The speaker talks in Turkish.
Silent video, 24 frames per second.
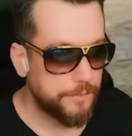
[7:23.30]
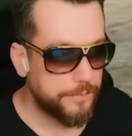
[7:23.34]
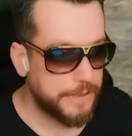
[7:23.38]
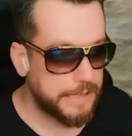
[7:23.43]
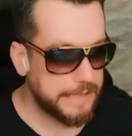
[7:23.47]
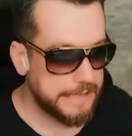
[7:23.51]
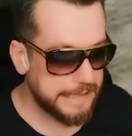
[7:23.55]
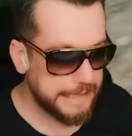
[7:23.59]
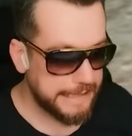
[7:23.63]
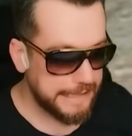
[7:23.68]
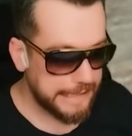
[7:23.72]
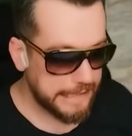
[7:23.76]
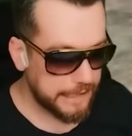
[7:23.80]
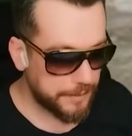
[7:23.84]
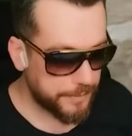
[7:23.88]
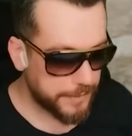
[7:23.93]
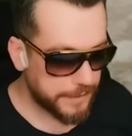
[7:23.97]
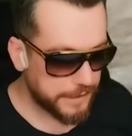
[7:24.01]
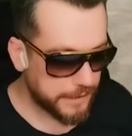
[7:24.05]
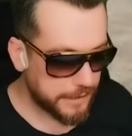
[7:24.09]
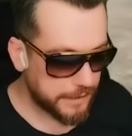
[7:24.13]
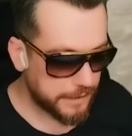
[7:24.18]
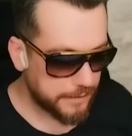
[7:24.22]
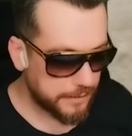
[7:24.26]
Bagiliye
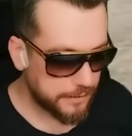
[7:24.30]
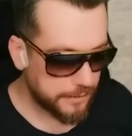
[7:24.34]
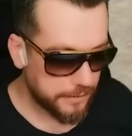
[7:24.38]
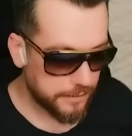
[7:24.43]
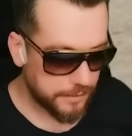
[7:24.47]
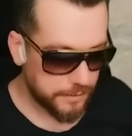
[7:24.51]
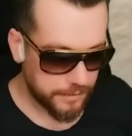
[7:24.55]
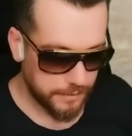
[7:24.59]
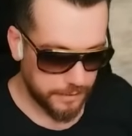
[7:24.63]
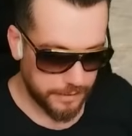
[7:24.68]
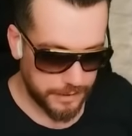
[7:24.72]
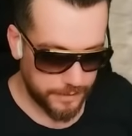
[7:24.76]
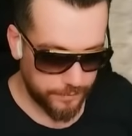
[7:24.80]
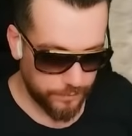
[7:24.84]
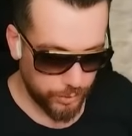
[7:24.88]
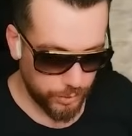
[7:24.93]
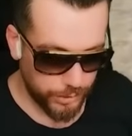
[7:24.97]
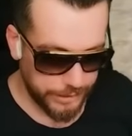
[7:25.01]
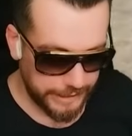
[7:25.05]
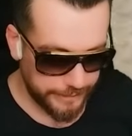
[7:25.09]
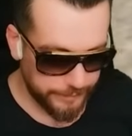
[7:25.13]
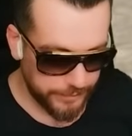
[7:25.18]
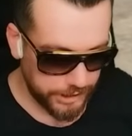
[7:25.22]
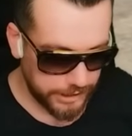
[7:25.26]
bak. Lan bunu
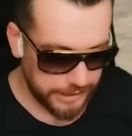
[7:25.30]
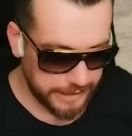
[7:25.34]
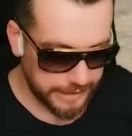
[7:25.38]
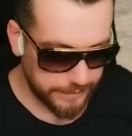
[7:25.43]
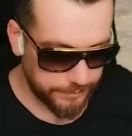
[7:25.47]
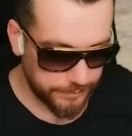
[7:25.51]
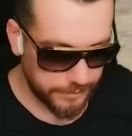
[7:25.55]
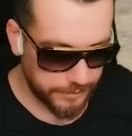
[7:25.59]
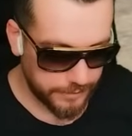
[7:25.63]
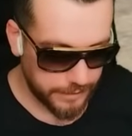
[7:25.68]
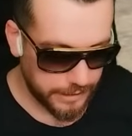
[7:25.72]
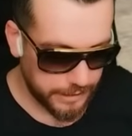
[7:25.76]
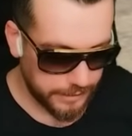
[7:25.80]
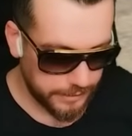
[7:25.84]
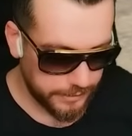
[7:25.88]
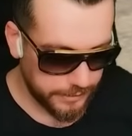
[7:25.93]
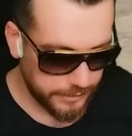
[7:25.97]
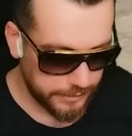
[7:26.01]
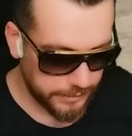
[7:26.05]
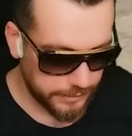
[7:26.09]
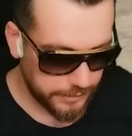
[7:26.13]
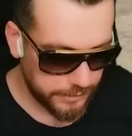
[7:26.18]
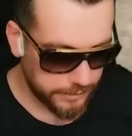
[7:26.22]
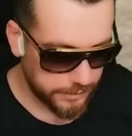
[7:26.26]
yemişler mi? Aç
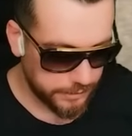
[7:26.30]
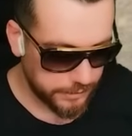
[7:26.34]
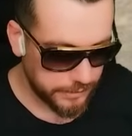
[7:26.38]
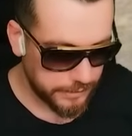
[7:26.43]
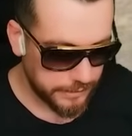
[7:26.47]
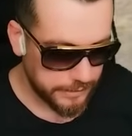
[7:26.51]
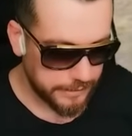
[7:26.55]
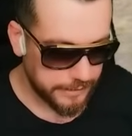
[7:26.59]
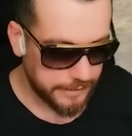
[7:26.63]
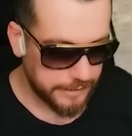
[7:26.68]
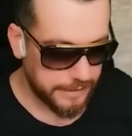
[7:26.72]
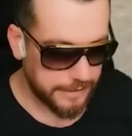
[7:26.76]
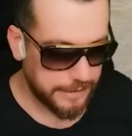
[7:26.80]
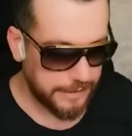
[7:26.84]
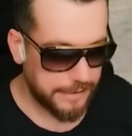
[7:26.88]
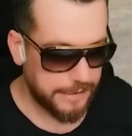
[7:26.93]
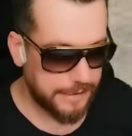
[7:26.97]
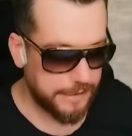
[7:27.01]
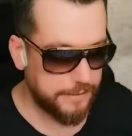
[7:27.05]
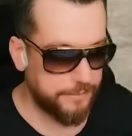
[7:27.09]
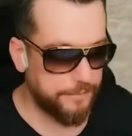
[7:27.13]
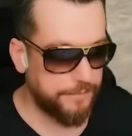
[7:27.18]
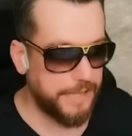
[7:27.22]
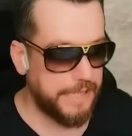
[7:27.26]
aç aç aç.
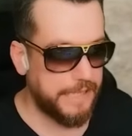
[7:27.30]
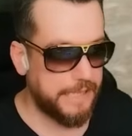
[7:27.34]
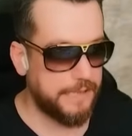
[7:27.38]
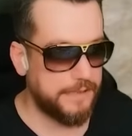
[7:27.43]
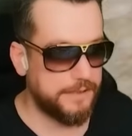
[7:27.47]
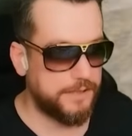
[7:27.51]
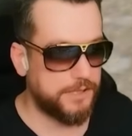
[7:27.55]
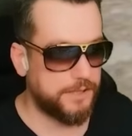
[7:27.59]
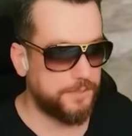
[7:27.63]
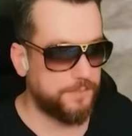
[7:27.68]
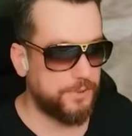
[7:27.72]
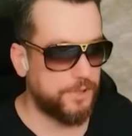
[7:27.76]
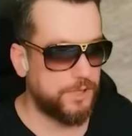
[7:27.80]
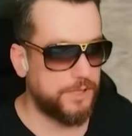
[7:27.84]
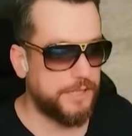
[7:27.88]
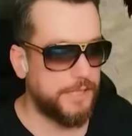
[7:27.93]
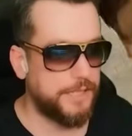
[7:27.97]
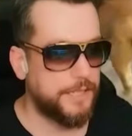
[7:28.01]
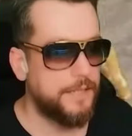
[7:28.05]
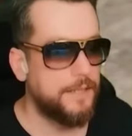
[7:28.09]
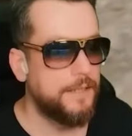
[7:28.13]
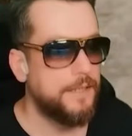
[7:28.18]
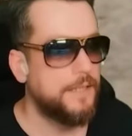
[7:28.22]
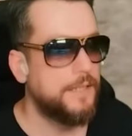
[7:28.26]
Allah'ın MK çıkmış
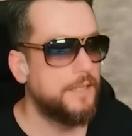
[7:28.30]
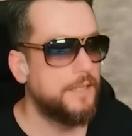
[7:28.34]
ya.